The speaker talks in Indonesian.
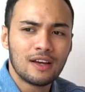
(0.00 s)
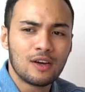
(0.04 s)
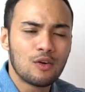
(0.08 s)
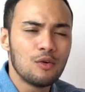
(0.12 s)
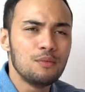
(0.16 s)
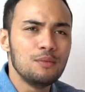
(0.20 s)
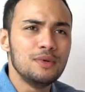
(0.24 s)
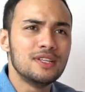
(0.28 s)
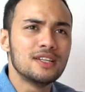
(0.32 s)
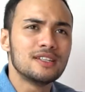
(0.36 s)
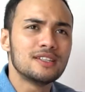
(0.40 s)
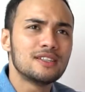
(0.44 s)
kok
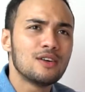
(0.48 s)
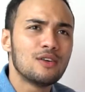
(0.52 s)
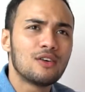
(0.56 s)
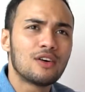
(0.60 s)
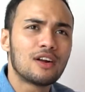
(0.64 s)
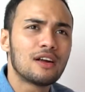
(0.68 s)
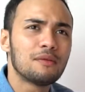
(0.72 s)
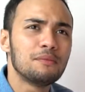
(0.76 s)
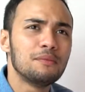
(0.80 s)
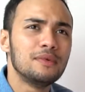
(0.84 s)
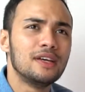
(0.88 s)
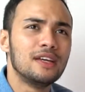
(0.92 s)
bisa sih
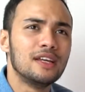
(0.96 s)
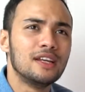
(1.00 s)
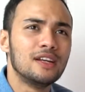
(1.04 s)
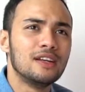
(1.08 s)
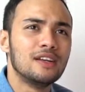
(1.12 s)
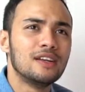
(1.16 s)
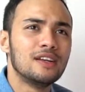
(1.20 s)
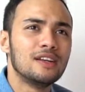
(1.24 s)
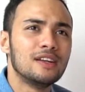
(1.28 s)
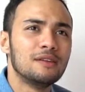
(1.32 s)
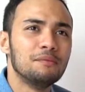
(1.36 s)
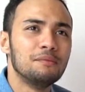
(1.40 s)
orang
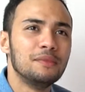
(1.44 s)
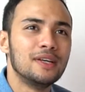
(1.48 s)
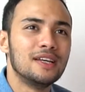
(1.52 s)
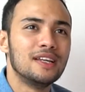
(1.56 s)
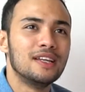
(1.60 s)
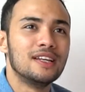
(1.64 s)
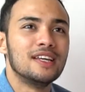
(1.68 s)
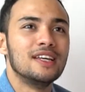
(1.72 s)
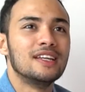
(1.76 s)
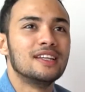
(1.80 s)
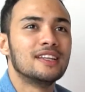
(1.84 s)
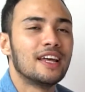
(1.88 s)
bikin
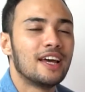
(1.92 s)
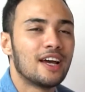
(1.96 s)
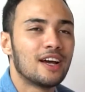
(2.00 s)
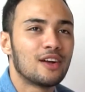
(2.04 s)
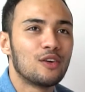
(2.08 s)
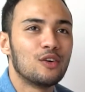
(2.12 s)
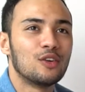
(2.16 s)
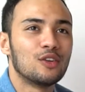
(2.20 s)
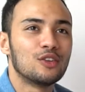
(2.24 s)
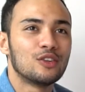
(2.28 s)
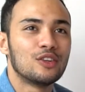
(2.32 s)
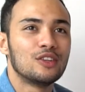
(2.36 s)
bikin kita yang
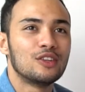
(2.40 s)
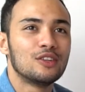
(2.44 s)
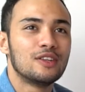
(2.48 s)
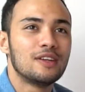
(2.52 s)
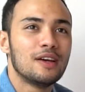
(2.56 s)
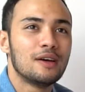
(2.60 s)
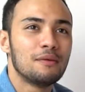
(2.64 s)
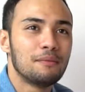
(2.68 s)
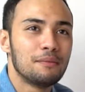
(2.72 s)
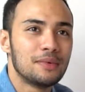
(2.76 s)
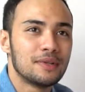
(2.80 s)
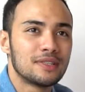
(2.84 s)
nonton tuh
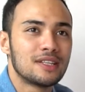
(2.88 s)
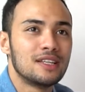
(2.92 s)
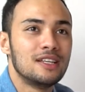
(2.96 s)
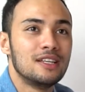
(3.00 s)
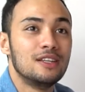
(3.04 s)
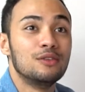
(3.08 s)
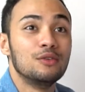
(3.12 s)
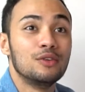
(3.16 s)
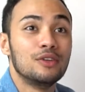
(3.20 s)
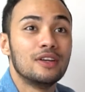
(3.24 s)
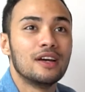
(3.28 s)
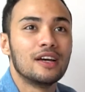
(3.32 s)
yang
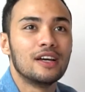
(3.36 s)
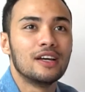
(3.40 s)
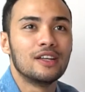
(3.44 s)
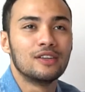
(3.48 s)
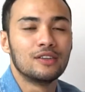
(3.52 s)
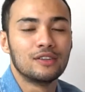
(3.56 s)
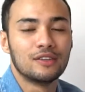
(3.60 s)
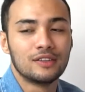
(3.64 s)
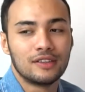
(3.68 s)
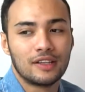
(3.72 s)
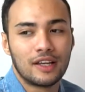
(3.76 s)
segitunya gitu